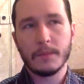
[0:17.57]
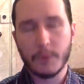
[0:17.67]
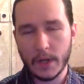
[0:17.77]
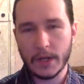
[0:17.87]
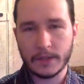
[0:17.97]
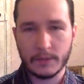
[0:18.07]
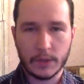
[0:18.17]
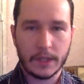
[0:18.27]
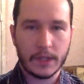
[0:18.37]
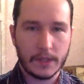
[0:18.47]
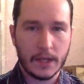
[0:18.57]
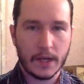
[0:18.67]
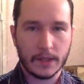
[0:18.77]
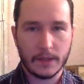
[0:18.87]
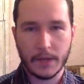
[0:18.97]
Более того, таких дней,
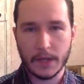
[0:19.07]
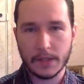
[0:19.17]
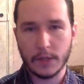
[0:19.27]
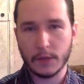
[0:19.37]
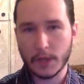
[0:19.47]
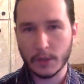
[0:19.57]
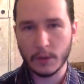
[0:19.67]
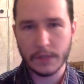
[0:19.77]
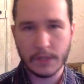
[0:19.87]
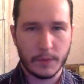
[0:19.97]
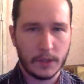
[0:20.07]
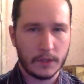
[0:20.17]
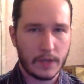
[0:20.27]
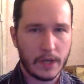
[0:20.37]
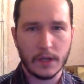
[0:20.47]
когда выходили только новости, было
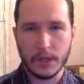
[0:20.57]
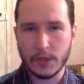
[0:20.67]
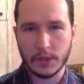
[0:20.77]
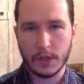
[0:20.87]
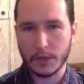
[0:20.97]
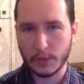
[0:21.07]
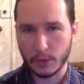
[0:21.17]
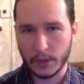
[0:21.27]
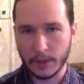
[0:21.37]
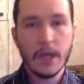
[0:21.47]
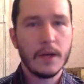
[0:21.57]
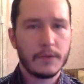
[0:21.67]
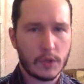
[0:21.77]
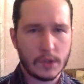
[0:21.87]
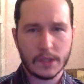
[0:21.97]
3 или 4 штуки.
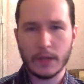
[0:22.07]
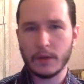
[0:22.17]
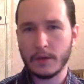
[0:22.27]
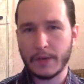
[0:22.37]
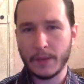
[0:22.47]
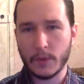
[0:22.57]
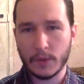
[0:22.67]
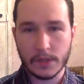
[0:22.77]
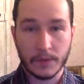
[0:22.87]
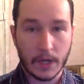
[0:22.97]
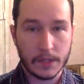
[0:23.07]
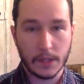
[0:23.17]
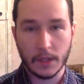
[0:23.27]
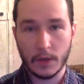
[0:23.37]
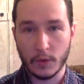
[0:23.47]
Все остальное время у нас
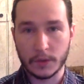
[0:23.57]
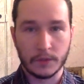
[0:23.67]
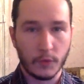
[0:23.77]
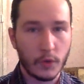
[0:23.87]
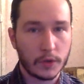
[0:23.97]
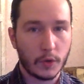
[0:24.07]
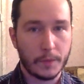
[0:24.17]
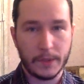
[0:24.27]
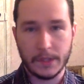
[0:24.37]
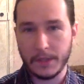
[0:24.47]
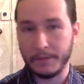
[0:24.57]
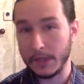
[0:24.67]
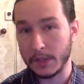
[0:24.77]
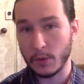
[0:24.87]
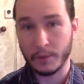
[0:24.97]
выходило от 2 до 5
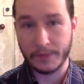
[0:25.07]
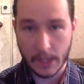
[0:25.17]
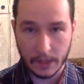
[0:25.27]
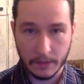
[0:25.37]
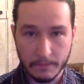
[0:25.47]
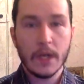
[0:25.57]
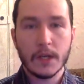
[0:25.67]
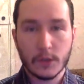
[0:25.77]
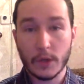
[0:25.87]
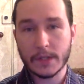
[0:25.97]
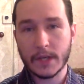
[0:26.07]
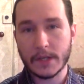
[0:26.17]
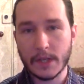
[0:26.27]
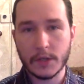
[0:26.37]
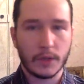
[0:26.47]
видео в день. Стоит
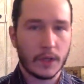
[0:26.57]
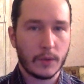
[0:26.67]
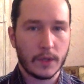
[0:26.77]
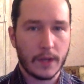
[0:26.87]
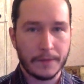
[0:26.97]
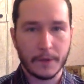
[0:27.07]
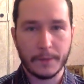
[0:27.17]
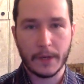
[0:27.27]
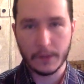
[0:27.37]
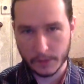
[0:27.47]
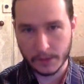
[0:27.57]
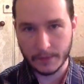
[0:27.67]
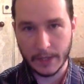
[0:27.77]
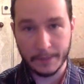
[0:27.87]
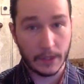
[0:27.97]
сказать, что такой график принес
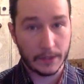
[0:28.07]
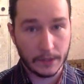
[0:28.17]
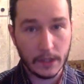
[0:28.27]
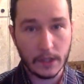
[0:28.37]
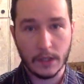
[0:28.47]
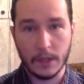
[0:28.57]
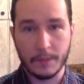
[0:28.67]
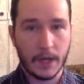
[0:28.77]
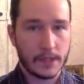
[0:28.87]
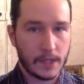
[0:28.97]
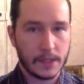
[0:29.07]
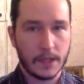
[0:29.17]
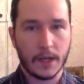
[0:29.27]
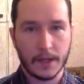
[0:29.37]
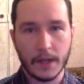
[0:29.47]
свои плоды, и показатели
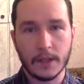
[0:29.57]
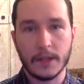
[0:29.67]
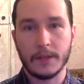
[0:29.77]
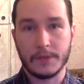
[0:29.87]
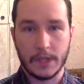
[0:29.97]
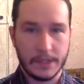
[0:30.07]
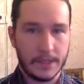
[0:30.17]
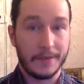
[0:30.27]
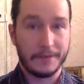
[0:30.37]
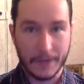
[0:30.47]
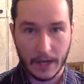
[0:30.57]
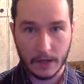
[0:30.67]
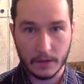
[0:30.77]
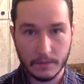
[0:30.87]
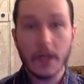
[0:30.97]
канала взлетели
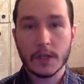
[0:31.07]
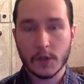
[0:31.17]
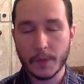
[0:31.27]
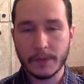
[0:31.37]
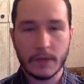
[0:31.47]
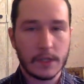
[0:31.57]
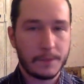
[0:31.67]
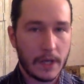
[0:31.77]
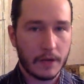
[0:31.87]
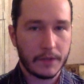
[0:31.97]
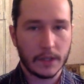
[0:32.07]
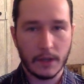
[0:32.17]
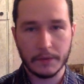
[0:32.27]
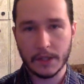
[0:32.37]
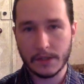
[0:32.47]
вверх. Собственно, с первой
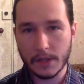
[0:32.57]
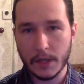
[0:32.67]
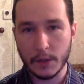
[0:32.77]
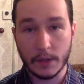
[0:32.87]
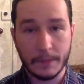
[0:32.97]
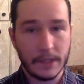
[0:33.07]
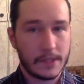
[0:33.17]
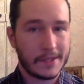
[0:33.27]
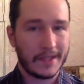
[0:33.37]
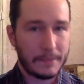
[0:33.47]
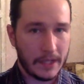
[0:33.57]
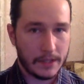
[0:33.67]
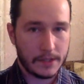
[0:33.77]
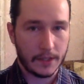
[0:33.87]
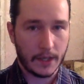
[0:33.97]
главной целью добиться
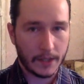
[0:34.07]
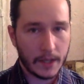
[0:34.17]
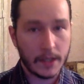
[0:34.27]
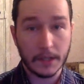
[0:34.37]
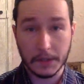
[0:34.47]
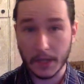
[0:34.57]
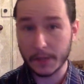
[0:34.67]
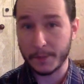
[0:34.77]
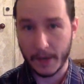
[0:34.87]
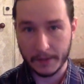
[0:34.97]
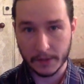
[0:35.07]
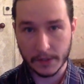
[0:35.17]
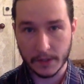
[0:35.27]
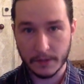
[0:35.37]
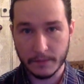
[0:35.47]
стабильности на канале я
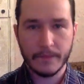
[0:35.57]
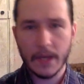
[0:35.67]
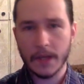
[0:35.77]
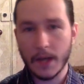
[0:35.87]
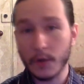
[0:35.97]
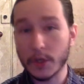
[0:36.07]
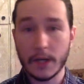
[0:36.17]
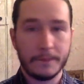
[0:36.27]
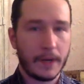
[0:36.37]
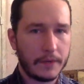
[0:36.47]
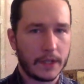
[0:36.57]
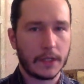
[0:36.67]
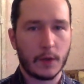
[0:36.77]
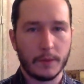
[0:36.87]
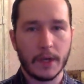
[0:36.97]
справился. Я уже привык к
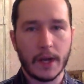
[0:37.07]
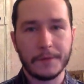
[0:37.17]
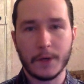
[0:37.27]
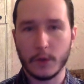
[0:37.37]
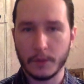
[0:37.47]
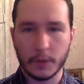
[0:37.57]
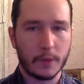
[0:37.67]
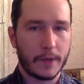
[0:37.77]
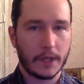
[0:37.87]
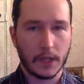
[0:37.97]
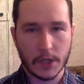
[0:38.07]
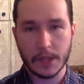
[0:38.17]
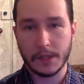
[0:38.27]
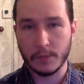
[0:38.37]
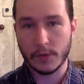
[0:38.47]
такому графику и буду
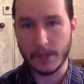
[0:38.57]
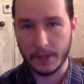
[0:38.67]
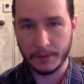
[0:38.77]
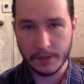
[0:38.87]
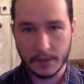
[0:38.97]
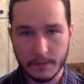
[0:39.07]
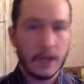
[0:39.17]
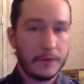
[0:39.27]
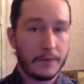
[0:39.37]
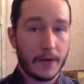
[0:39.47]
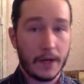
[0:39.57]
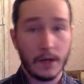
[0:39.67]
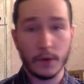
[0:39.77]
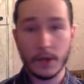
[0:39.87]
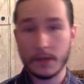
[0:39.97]
продолжать ему следовать. В феврале
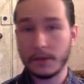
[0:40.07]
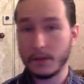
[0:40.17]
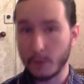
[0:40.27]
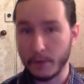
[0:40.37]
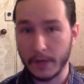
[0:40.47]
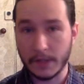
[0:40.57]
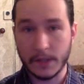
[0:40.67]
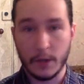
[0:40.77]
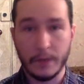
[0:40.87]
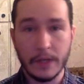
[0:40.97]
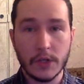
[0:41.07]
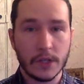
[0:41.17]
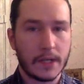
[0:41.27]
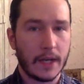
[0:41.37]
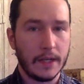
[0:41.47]
у нас новая цель –
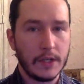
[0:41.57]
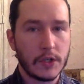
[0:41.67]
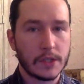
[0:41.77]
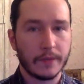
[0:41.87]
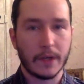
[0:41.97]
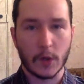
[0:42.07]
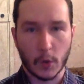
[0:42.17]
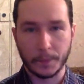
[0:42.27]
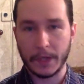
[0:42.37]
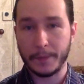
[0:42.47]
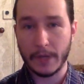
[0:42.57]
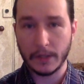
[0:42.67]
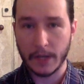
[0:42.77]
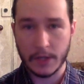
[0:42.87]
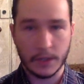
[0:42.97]
увеличить количество крупных
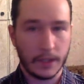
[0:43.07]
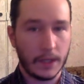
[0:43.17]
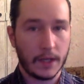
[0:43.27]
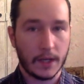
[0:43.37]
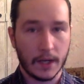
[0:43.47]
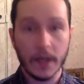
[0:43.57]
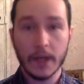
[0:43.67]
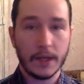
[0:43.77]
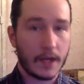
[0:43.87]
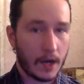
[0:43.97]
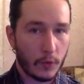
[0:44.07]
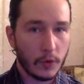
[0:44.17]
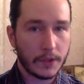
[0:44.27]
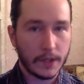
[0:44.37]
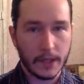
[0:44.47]
передач, таких как
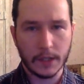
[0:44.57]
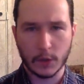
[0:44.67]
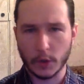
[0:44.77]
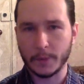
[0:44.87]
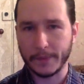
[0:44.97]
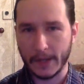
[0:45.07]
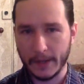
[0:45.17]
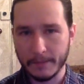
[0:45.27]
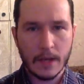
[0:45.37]
«Игрокульт» или «Don't Play».